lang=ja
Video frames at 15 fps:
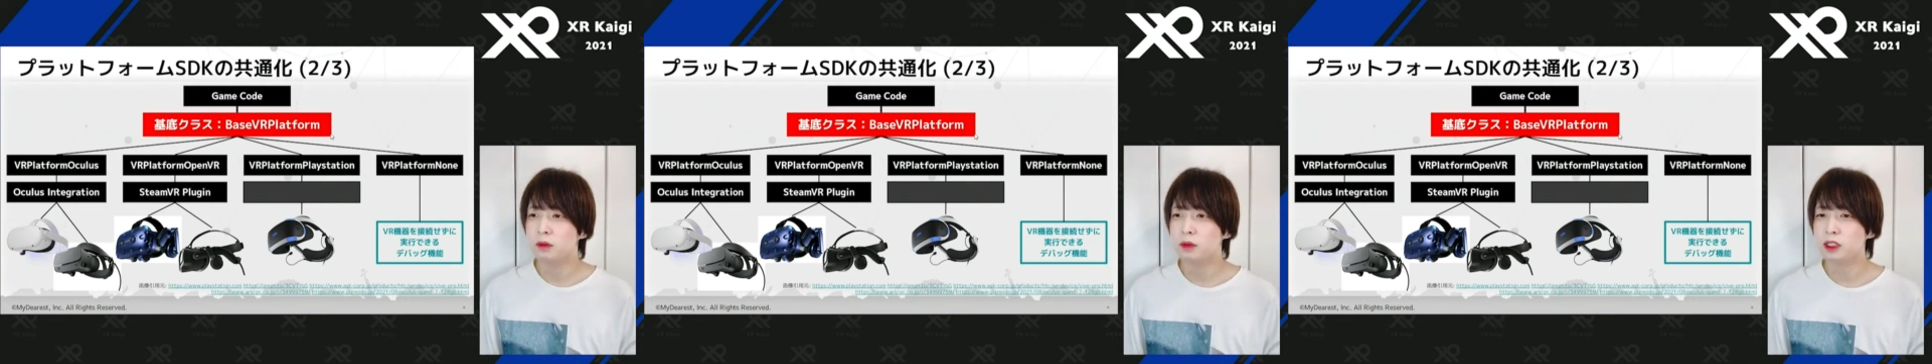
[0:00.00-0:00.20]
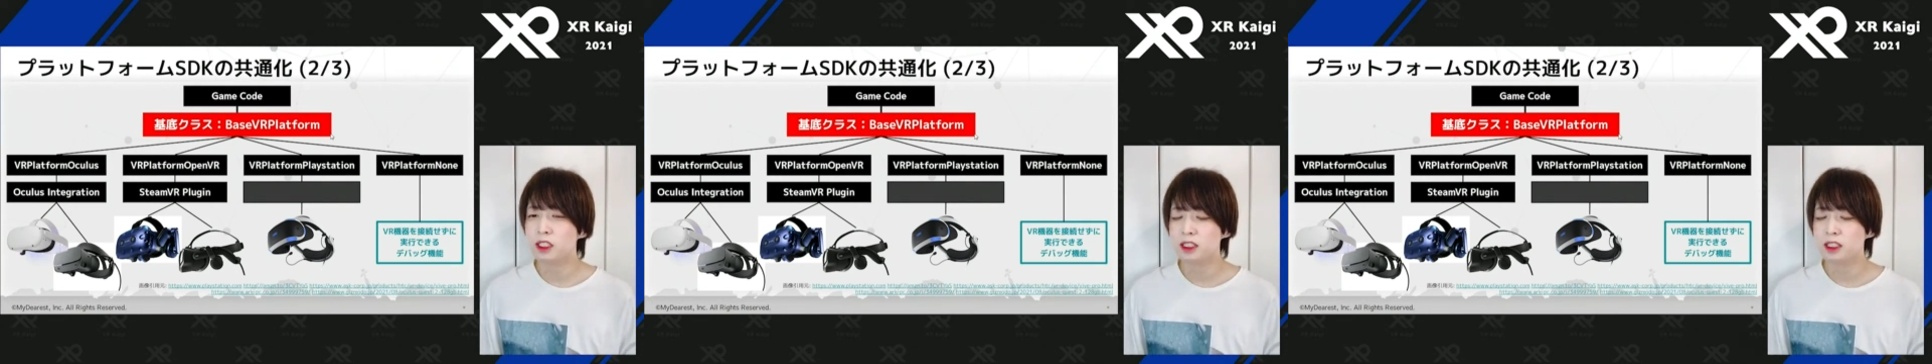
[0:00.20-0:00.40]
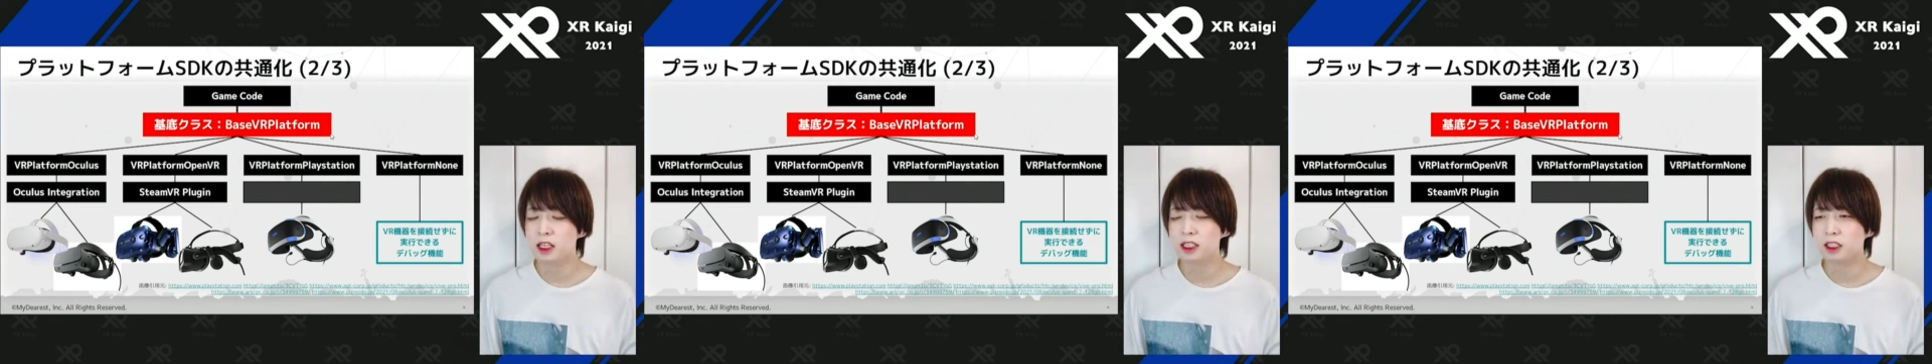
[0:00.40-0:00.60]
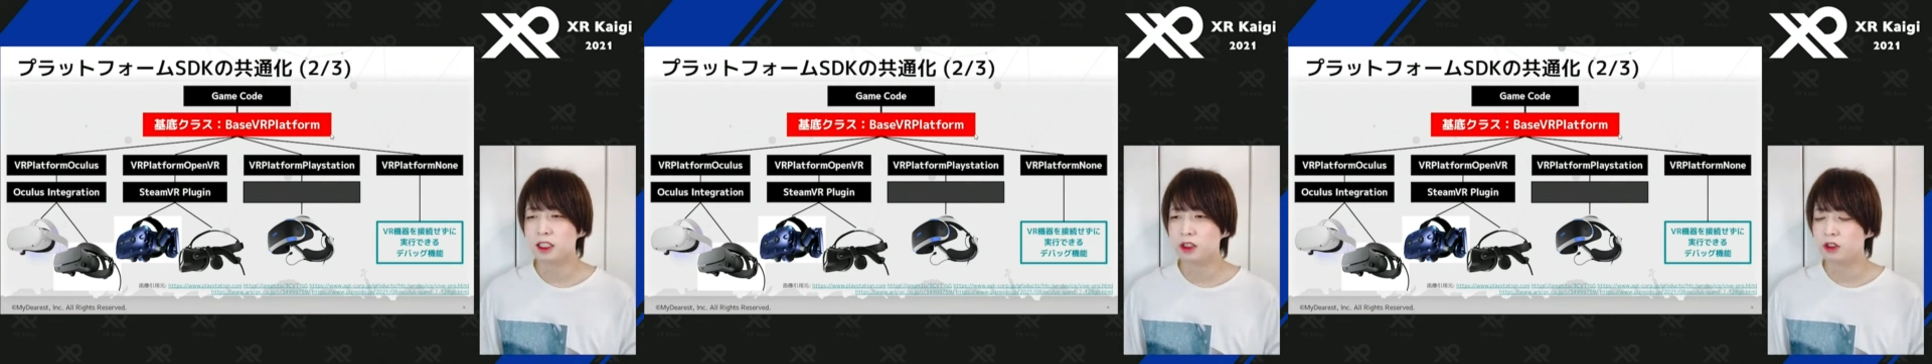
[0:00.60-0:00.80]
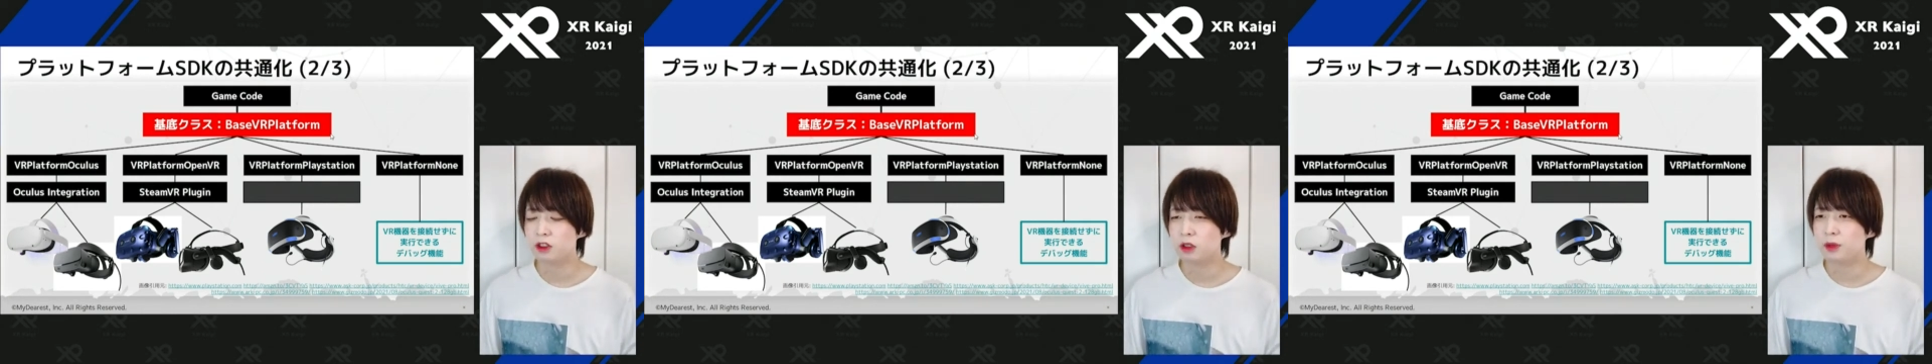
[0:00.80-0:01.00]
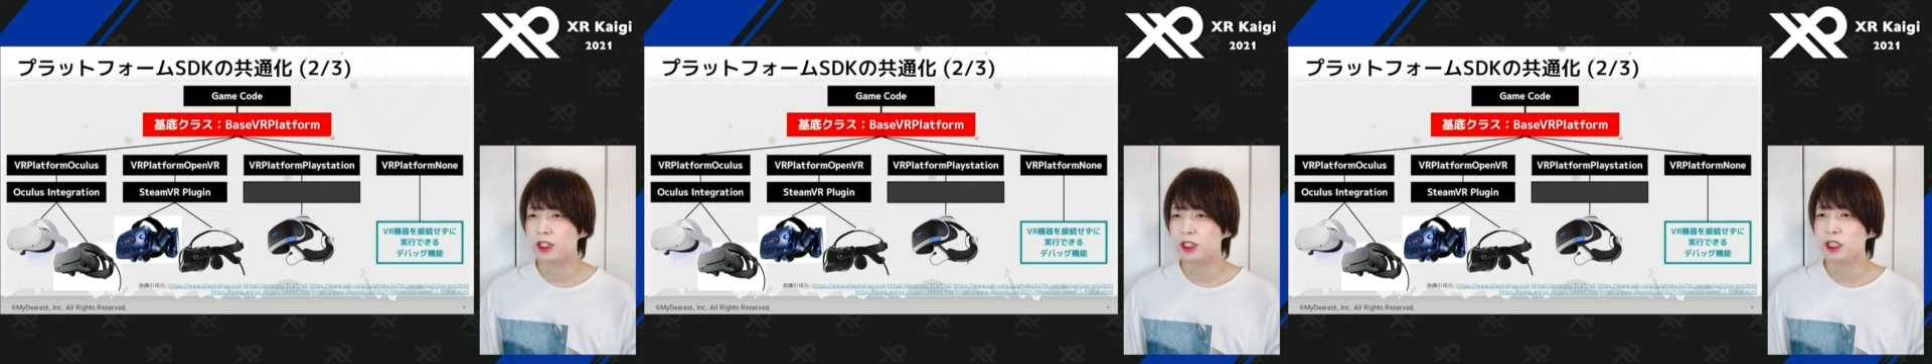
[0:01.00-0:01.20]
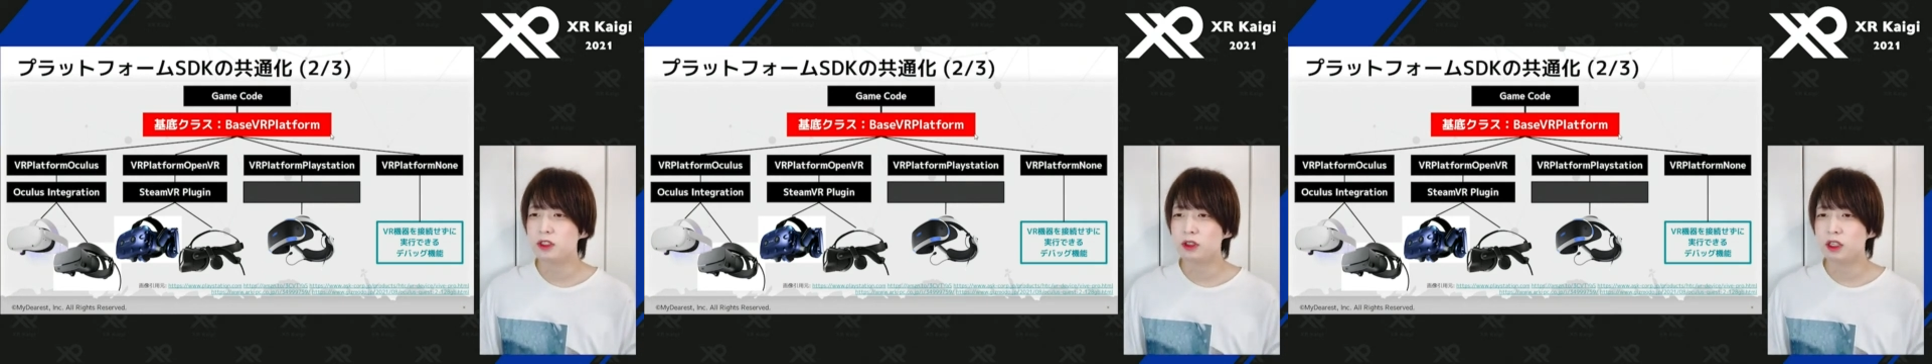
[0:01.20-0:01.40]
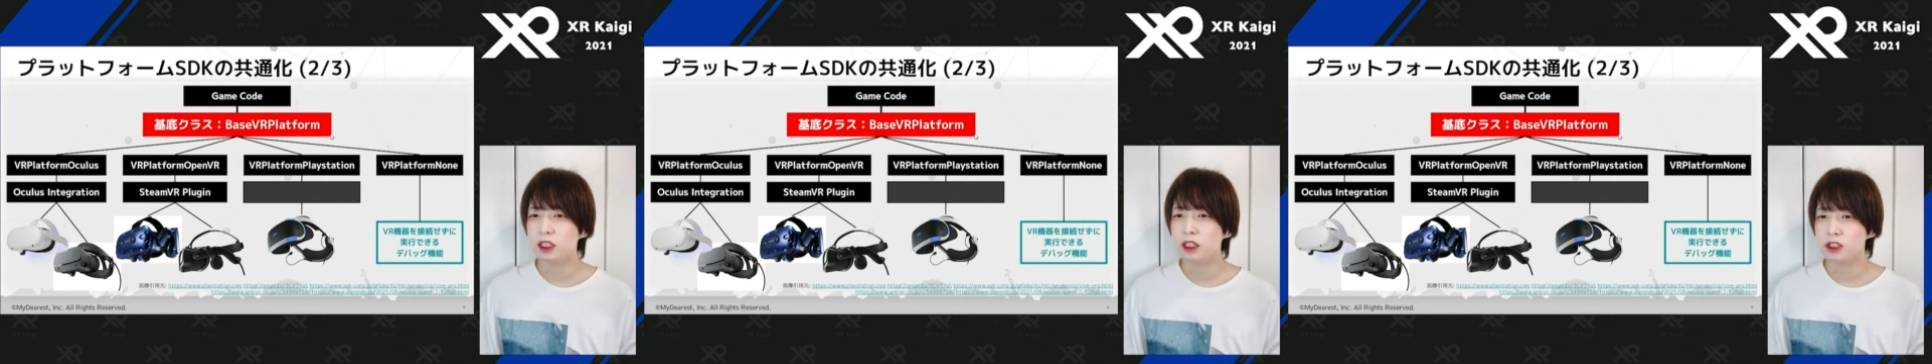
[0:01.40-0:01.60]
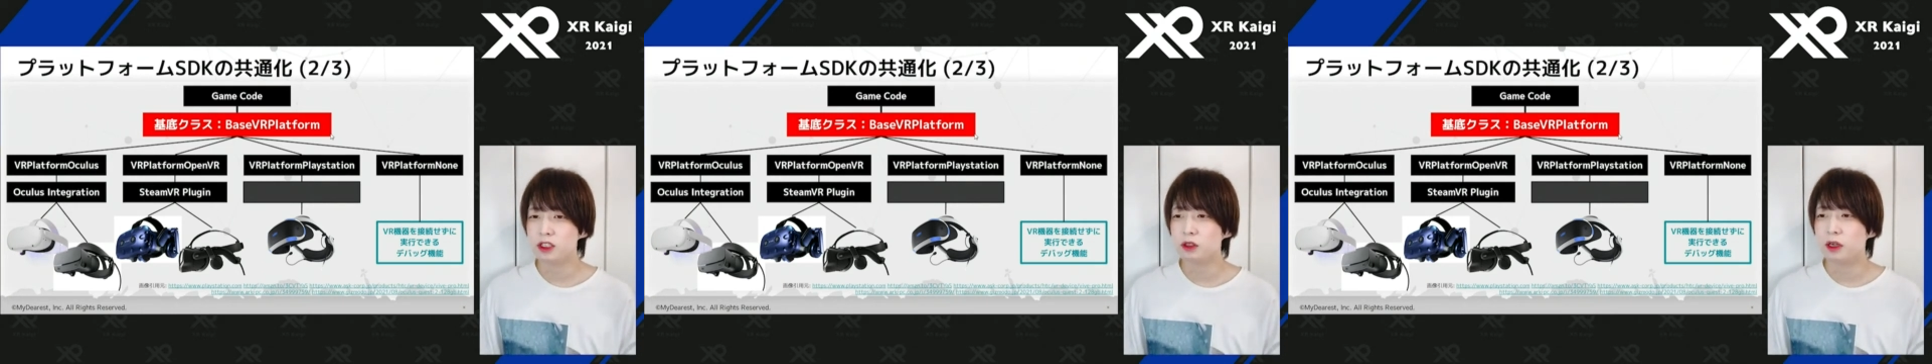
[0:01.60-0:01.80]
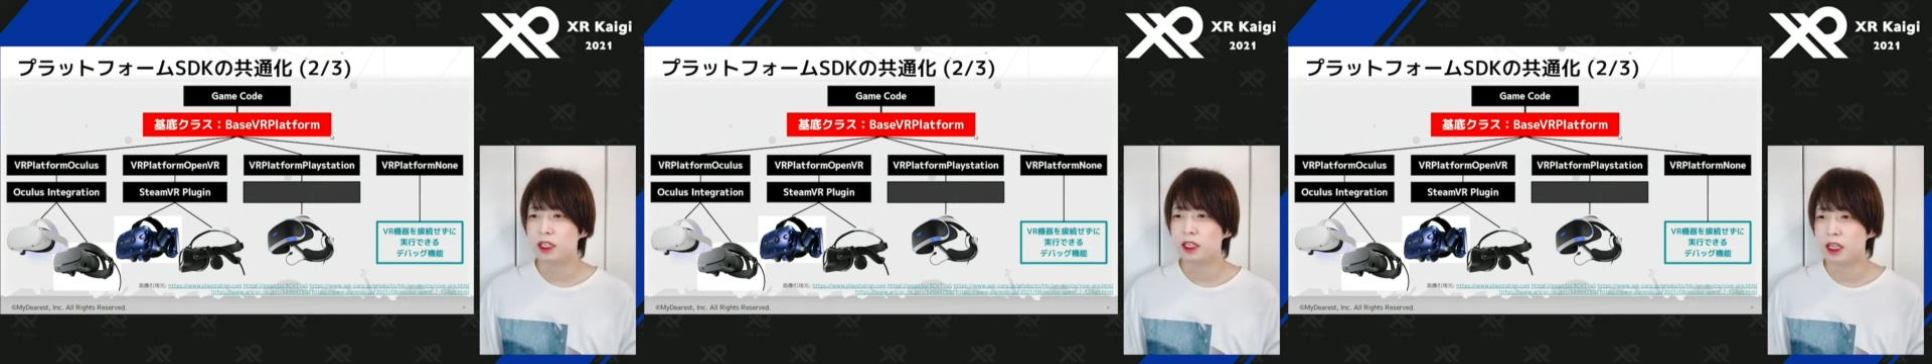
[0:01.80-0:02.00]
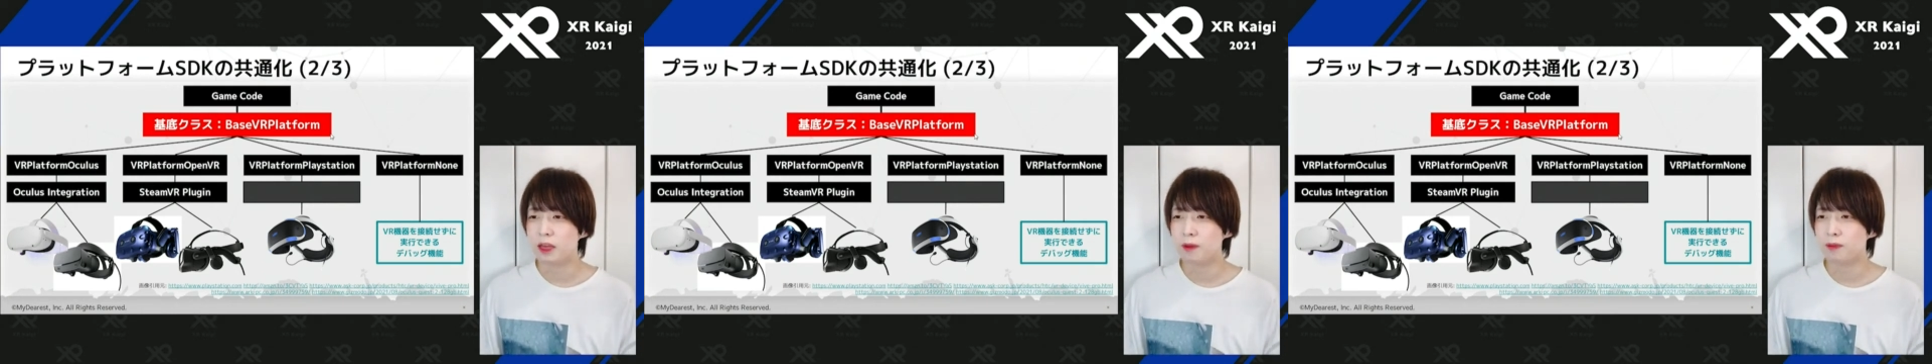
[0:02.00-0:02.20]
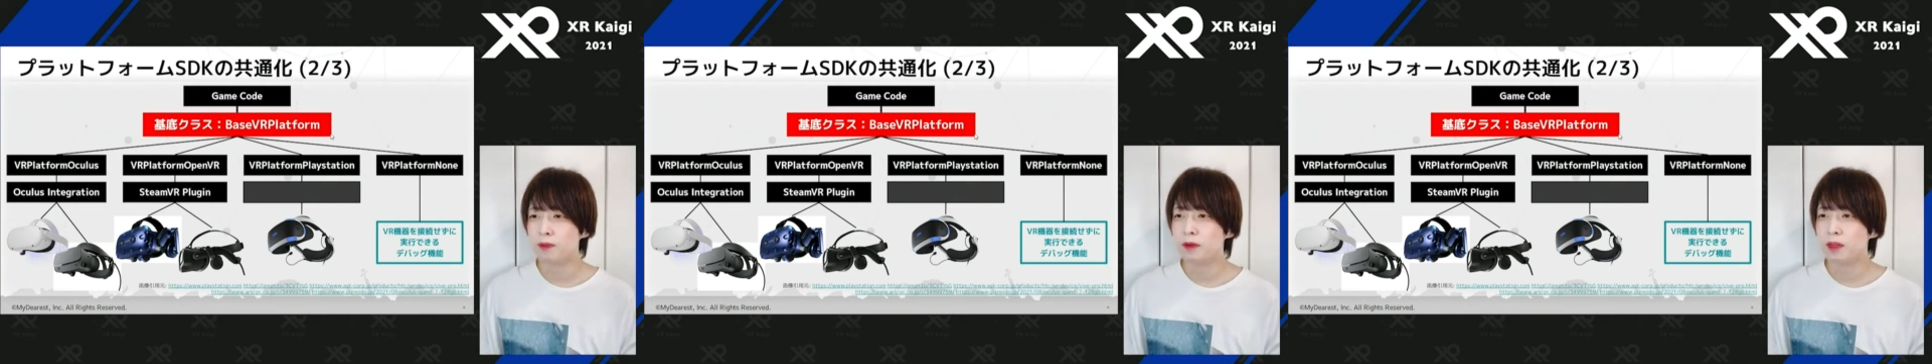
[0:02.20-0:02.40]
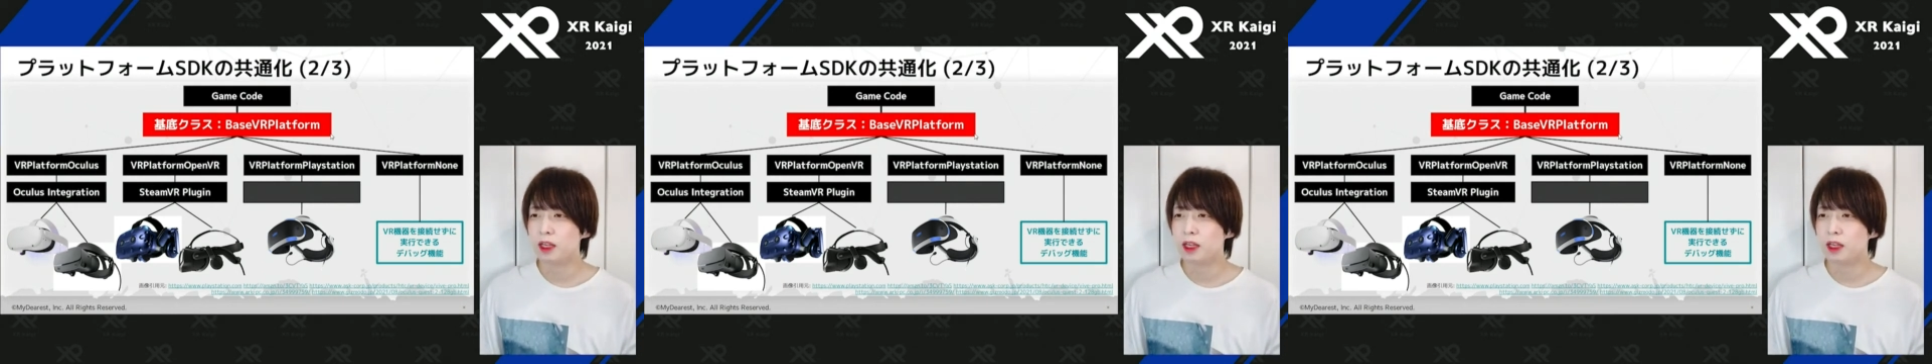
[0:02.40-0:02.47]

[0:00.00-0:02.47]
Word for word: まあ、な、なぜかというと、VR の開発とはいえ、